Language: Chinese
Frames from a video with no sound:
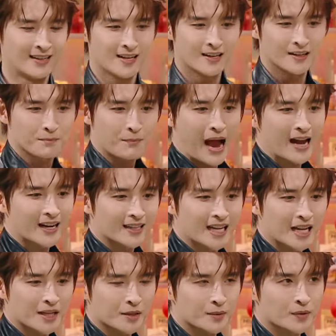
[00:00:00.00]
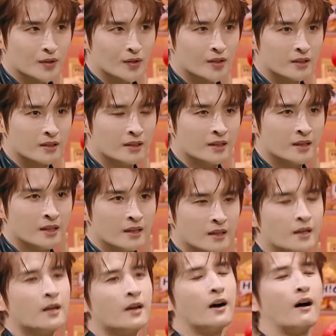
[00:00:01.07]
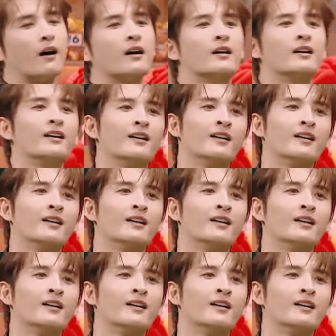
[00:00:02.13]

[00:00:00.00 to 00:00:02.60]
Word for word: 一好，时间到！